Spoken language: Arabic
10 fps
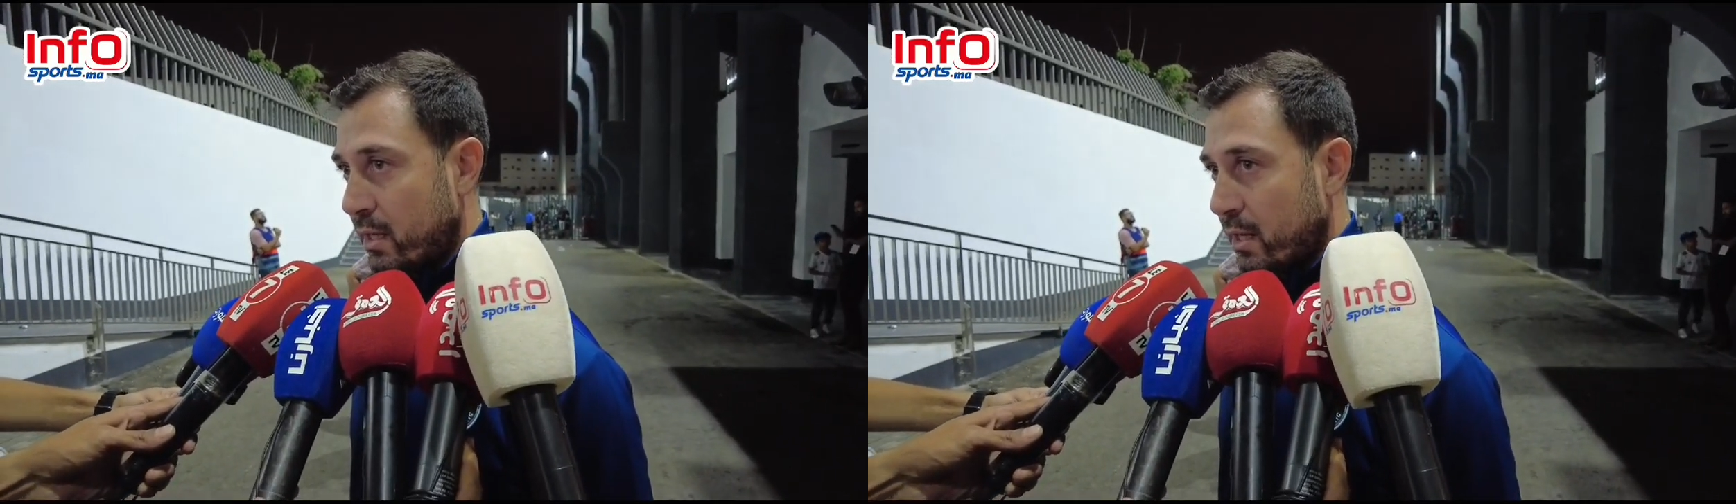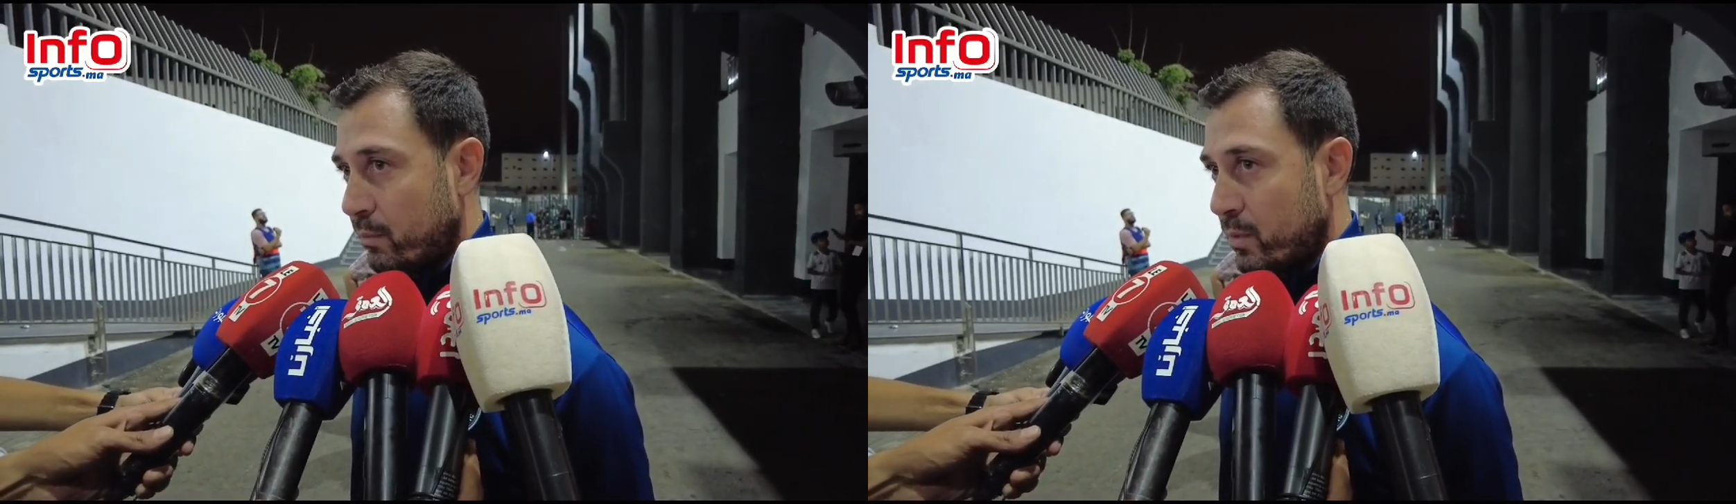
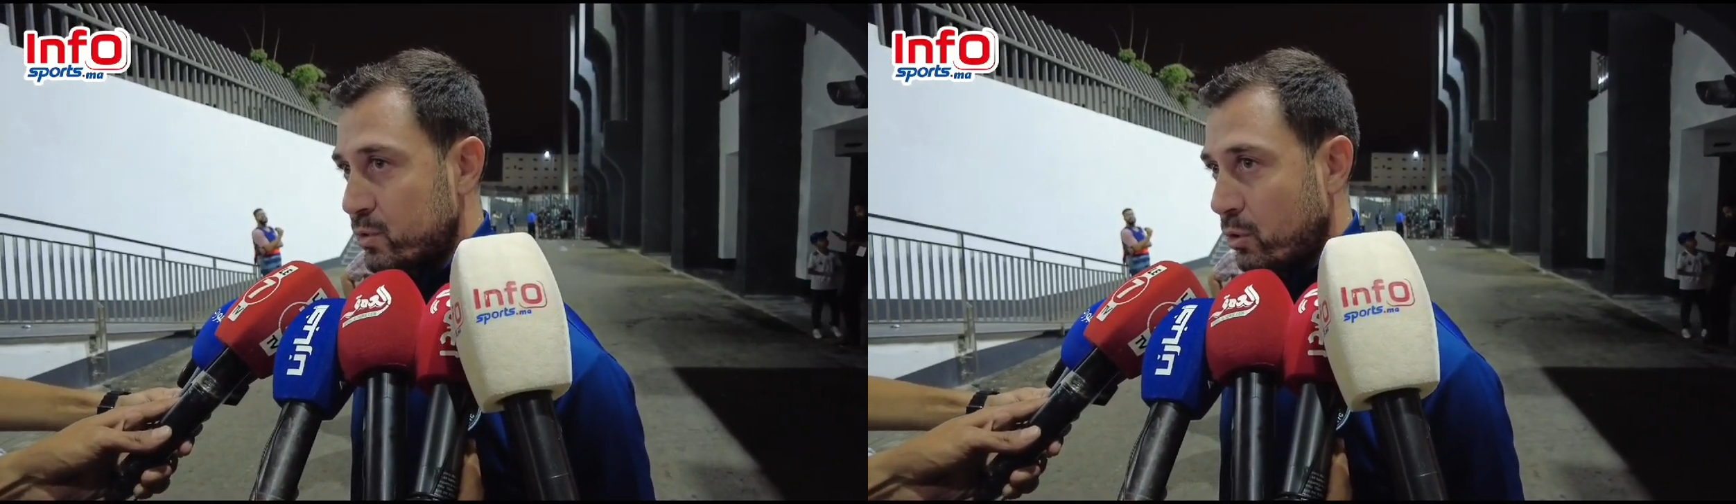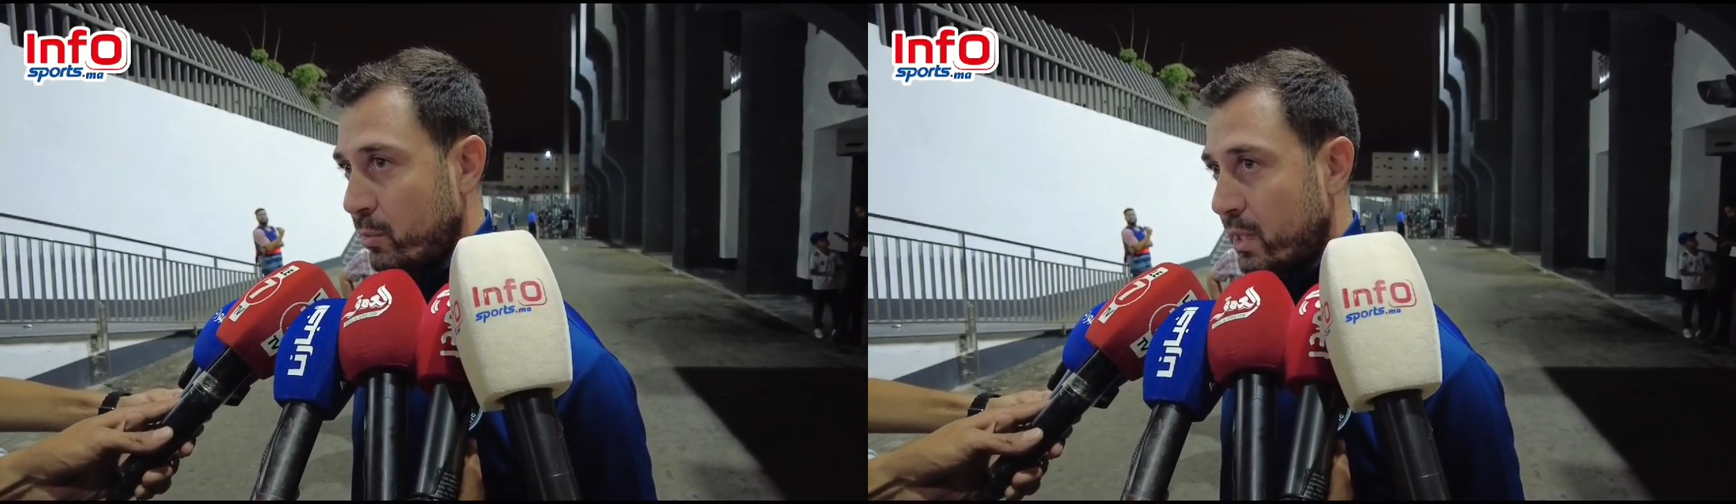رغم
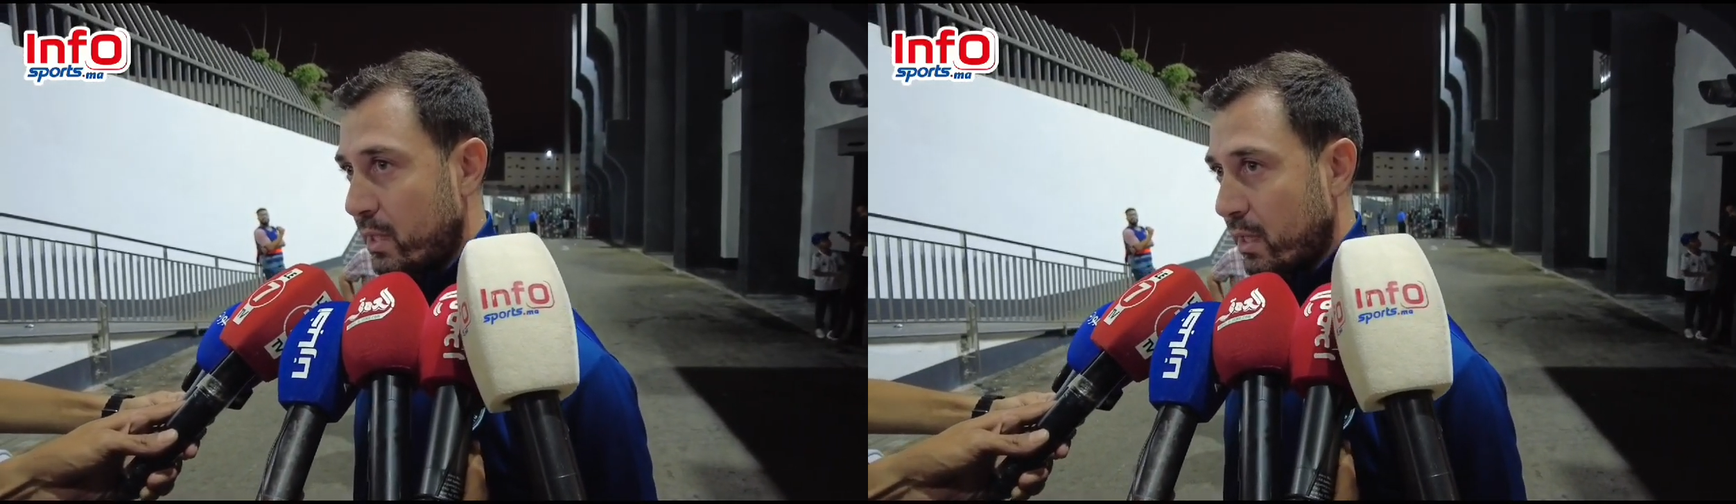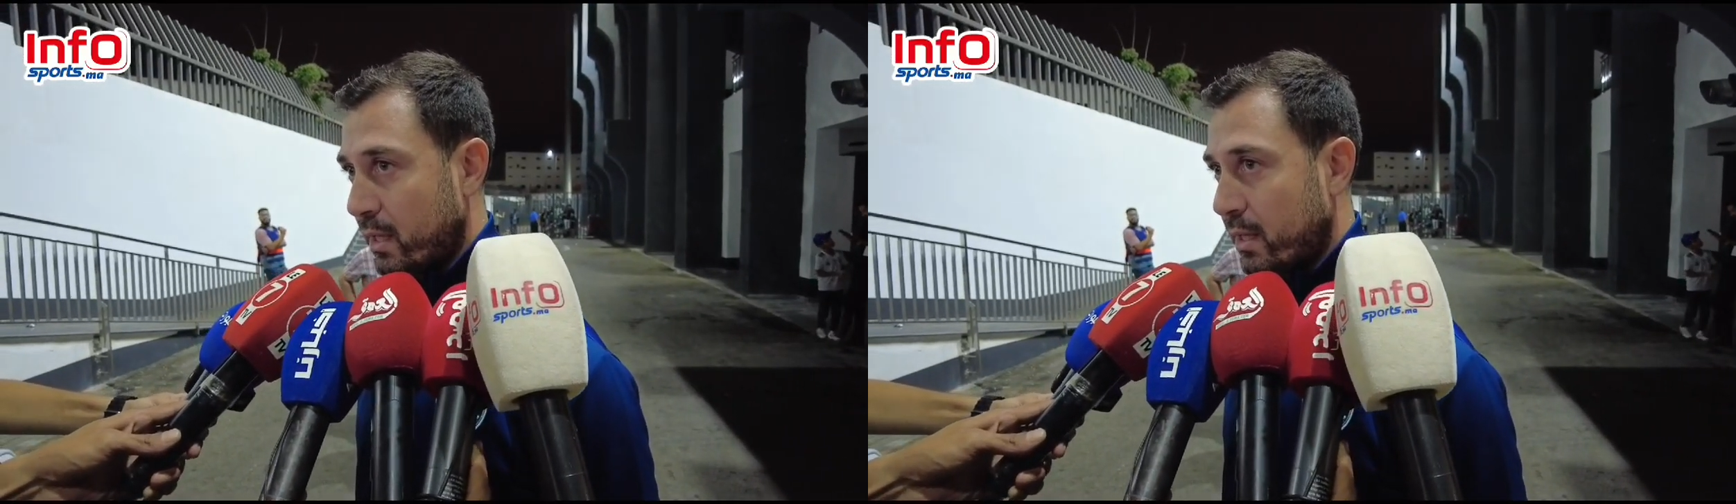الصعوبات
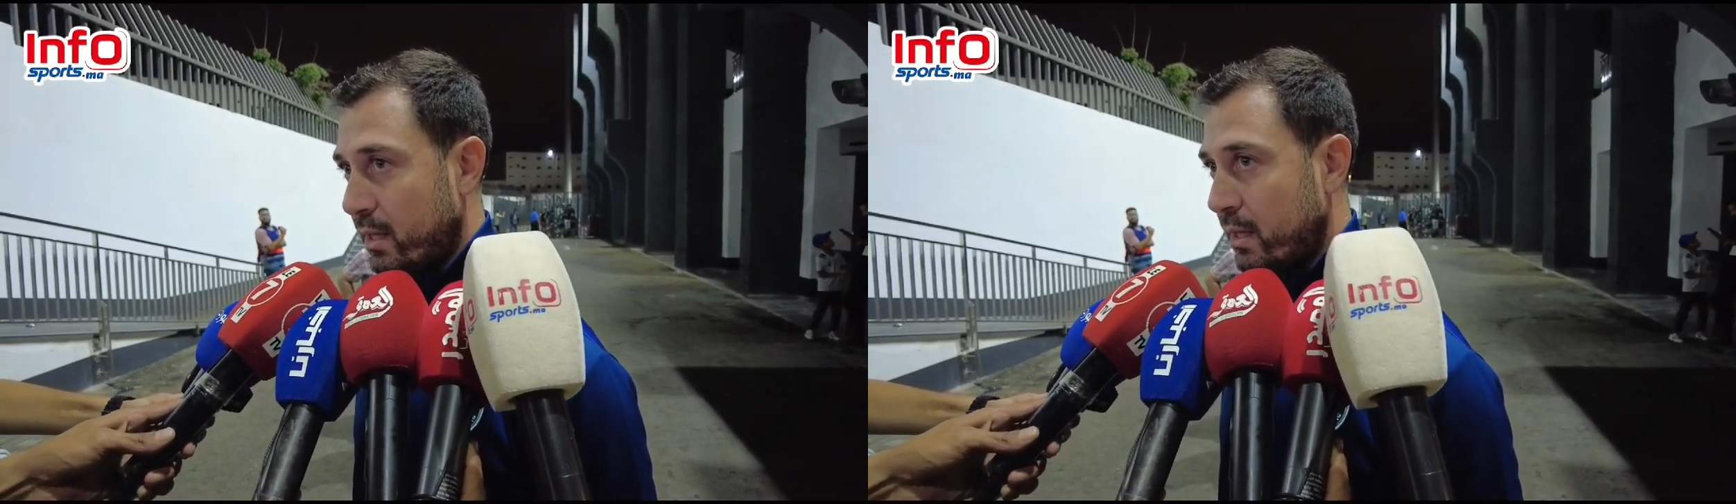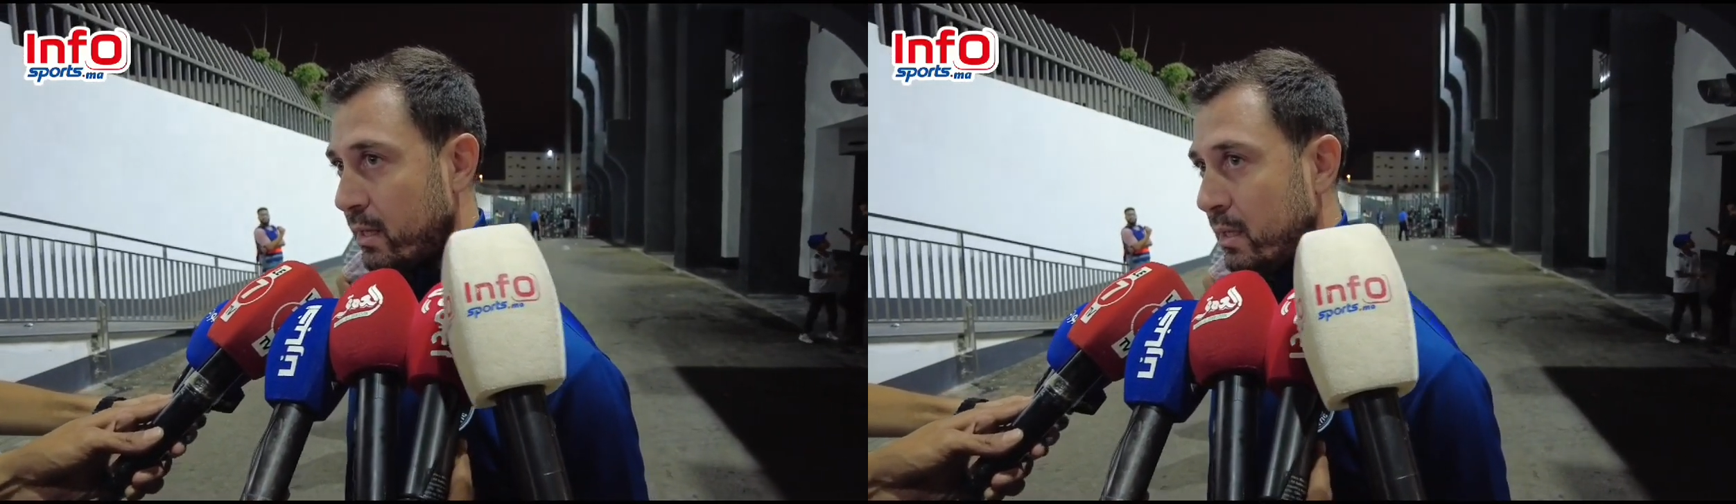اللي لقيناها